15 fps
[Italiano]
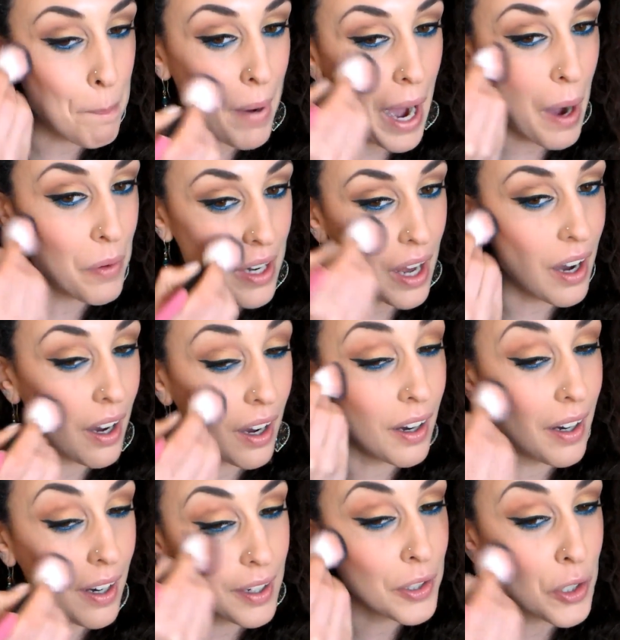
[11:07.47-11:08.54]

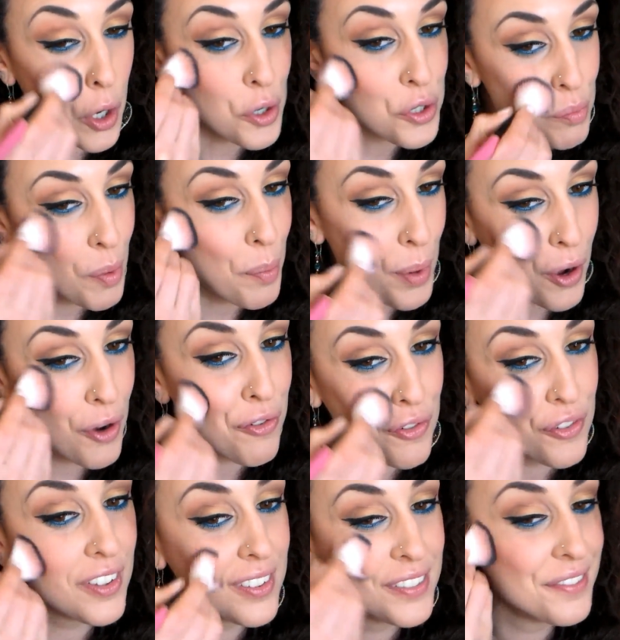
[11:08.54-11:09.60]
Paola al Cosmo
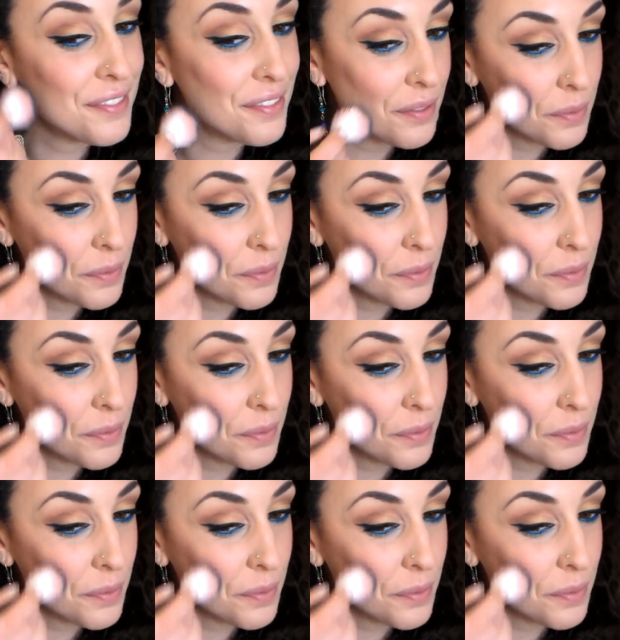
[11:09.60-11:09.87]
Prof